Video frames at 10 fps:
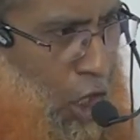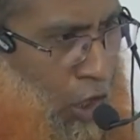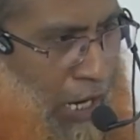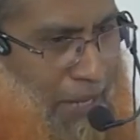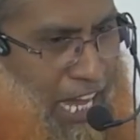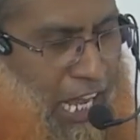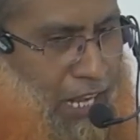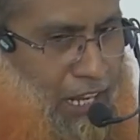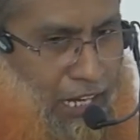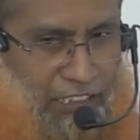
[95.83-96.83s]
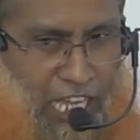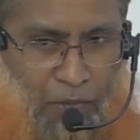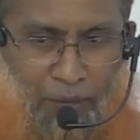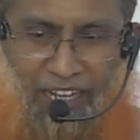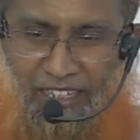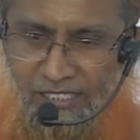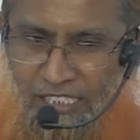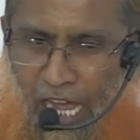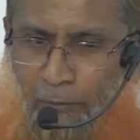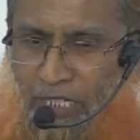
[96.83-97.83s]
और हमारा लड़का हमारे
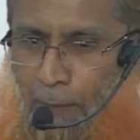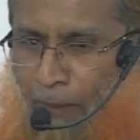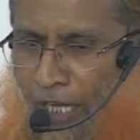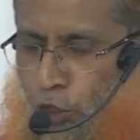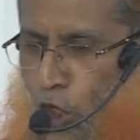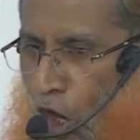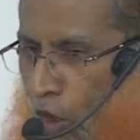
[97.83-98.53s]
सामने पांचों